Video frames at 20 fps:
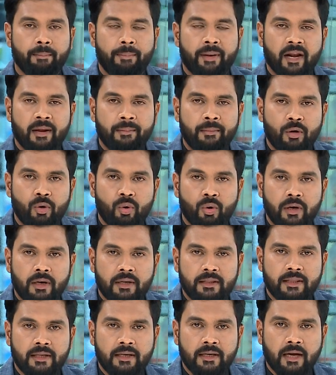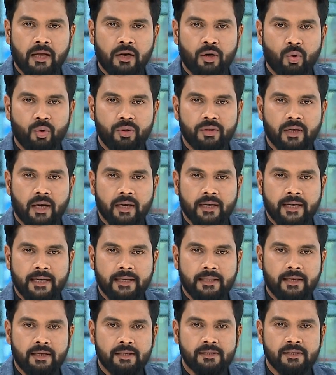பெரம்பலூரில் திருக்கல் நோய்
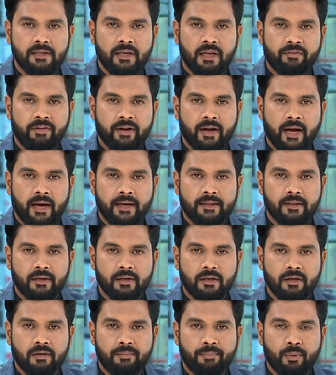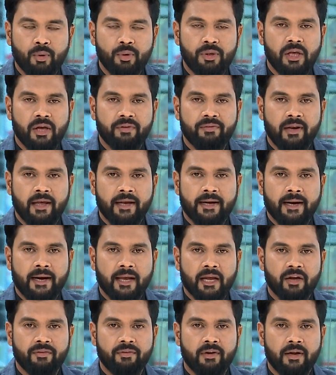தாக்கியதில் சின்ன வெங்காயத்திற்கு போதிய விலை
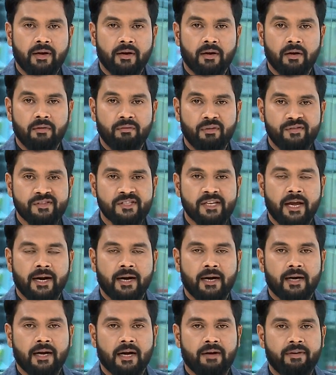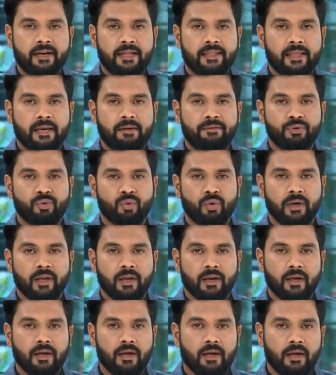கிடைக்கவில்லை என்று விவசாயிகள் கவலை தெரிவித்துள்ளனர்